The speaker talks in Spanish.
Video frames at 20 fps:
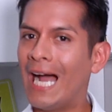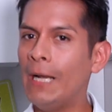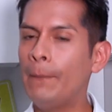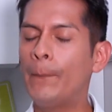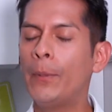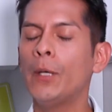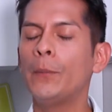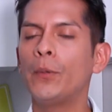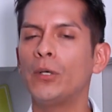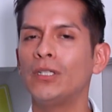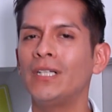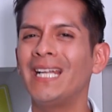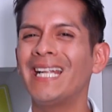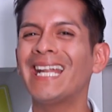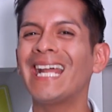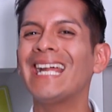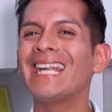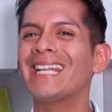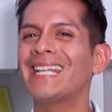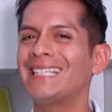al
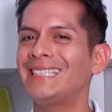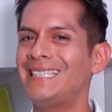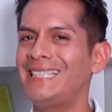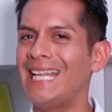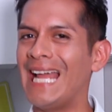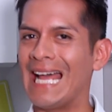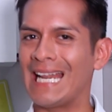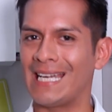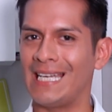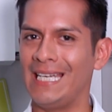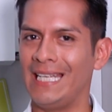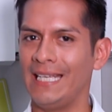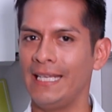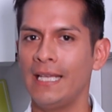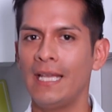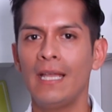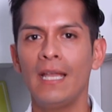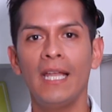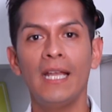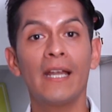proponer retirarle
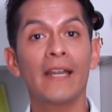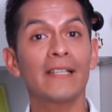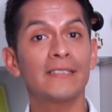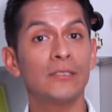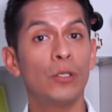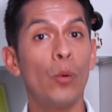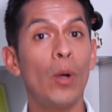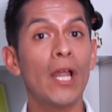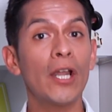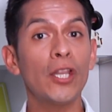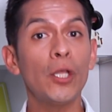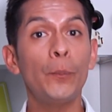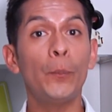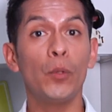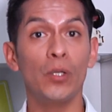el resguardo